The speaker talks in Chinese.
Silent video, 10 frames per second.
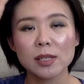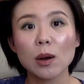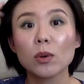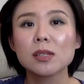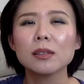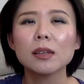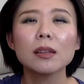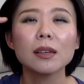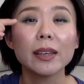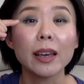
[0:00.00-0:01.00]
像我今
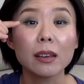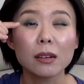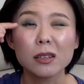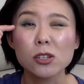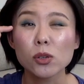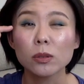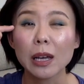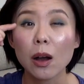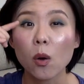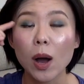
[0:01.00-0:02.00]
天的眼影也是用
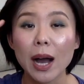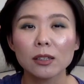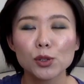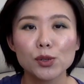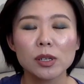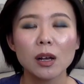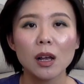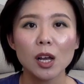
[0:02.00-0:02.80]
它画的，就是